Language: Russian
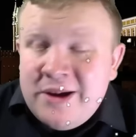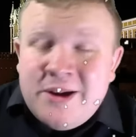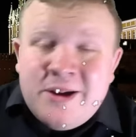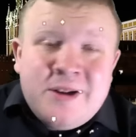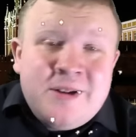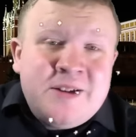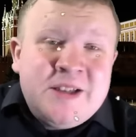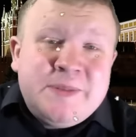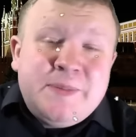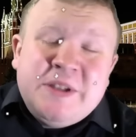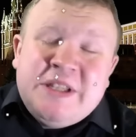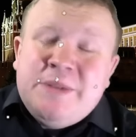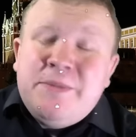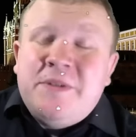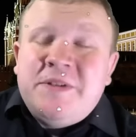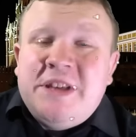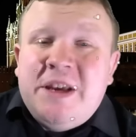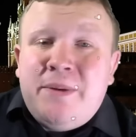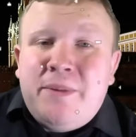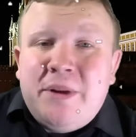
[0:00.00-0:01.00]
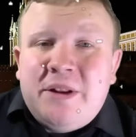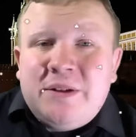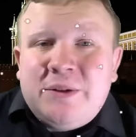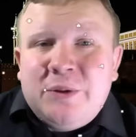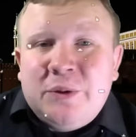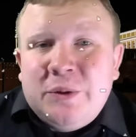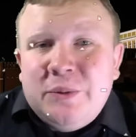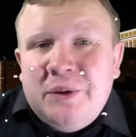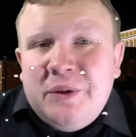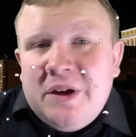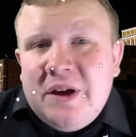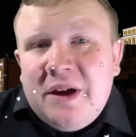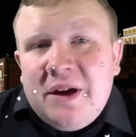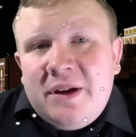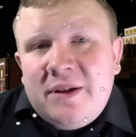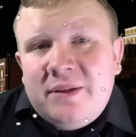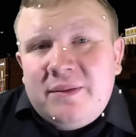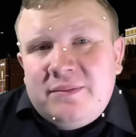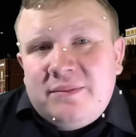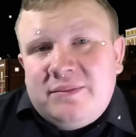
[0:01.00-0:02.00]
Спасибо всем, ребят, кто
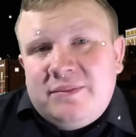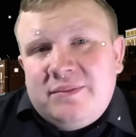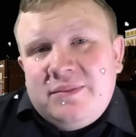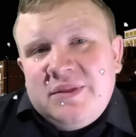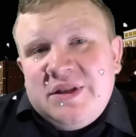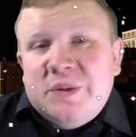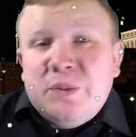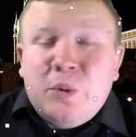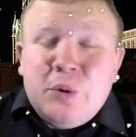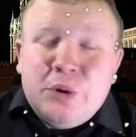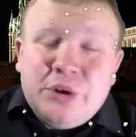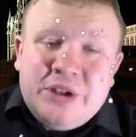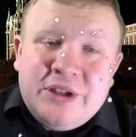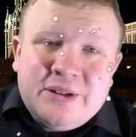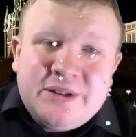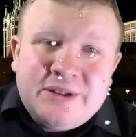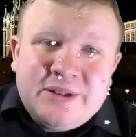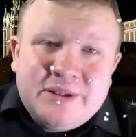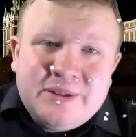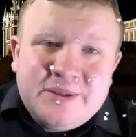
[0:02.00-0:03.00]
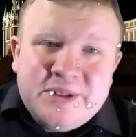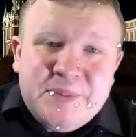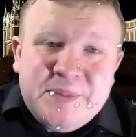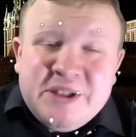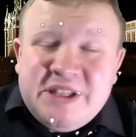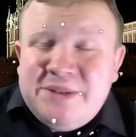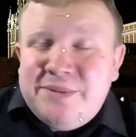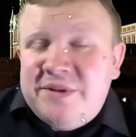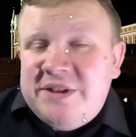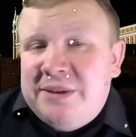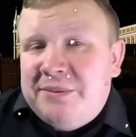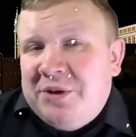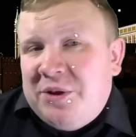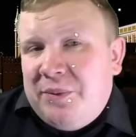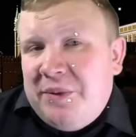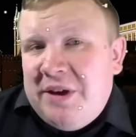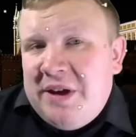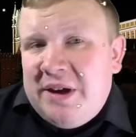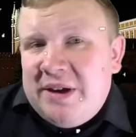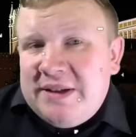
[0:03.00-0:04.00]
меня смотрит. Спасибо всем, кто
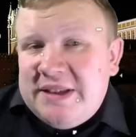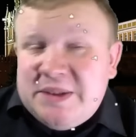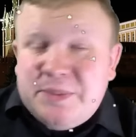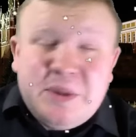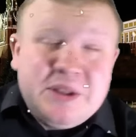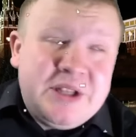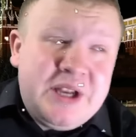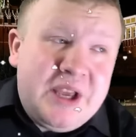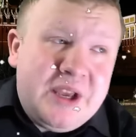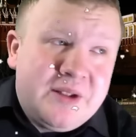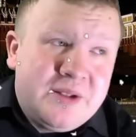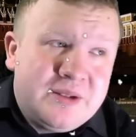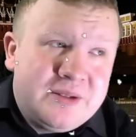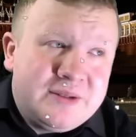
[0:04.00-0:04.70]
меня смотрел.